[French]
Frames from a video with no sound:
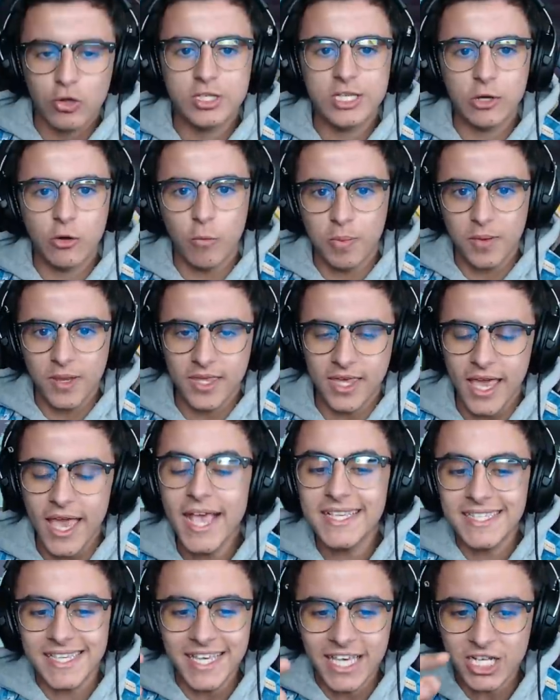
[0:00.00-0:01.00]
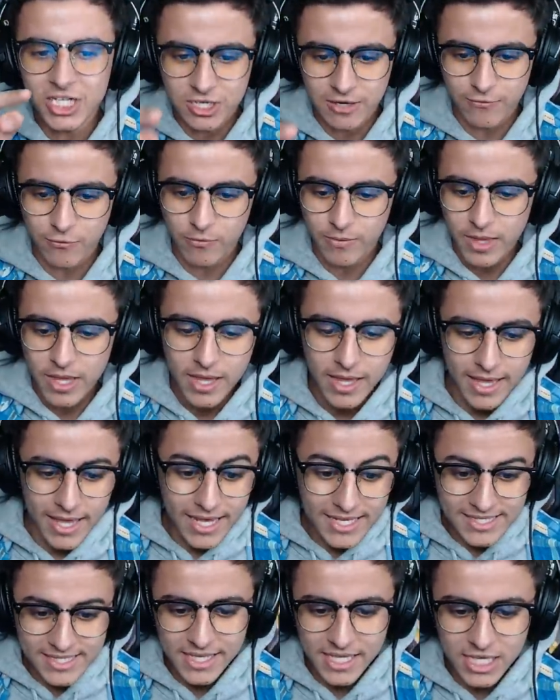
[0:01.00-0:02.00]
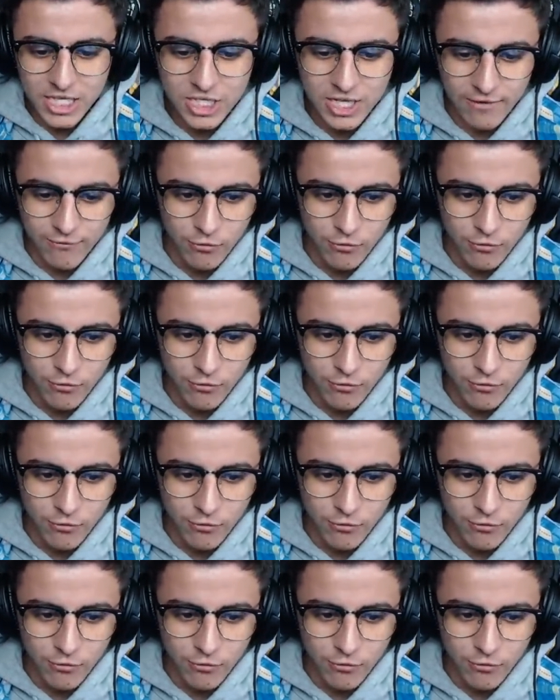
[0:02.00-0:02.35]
que c'est compliqué, essayez chez vous. Essayez chez